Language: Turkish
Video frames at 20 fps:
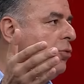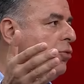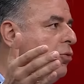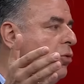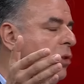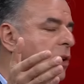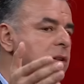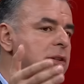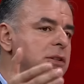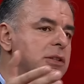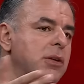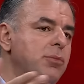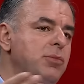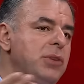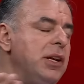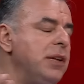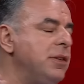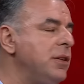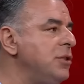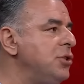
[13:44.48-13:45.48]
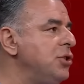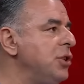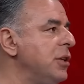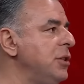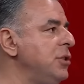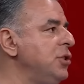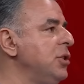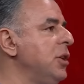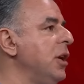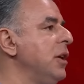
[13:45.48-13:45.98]
uygulanırsa milletin canı
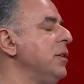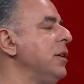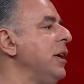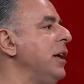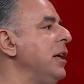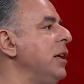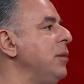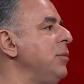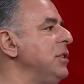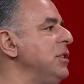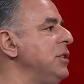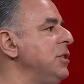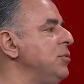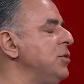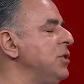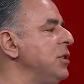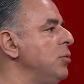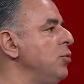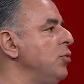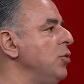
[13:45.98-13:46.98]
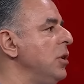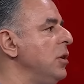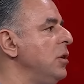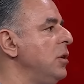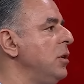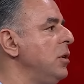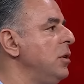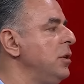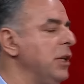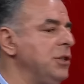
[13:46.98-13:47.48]
çıkar dayanamaz kimse buna.
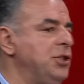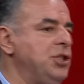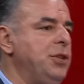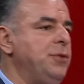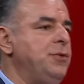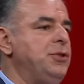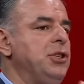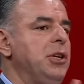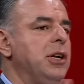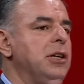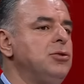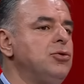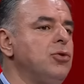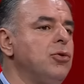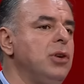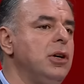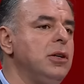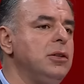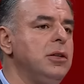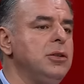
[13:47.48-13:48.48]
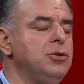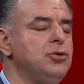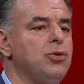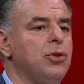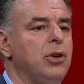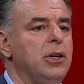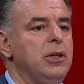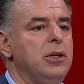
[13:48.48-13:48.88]
Bak yani çiftçiler Eylül, Eylül, Eylül